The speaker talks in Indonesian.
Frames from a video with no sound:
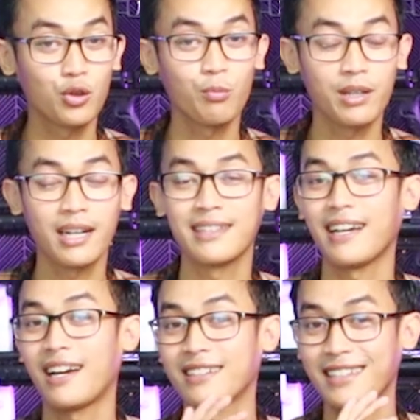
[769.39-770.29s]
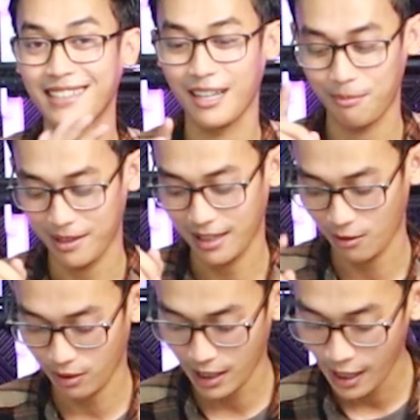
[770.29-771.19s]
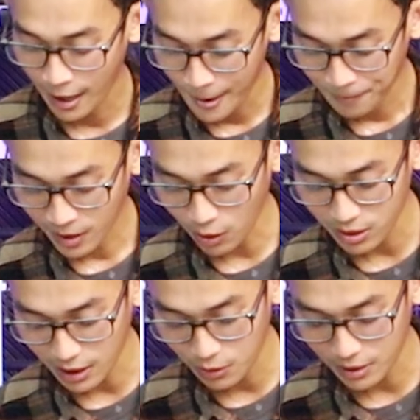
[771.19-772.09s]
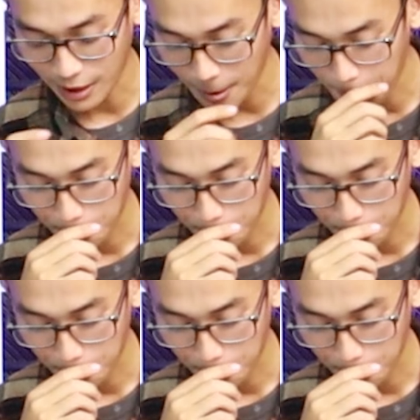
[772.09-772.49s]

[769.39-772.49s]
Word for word: YouTube ya nanti akan kita pilih. Oke. Lalu selanjutnya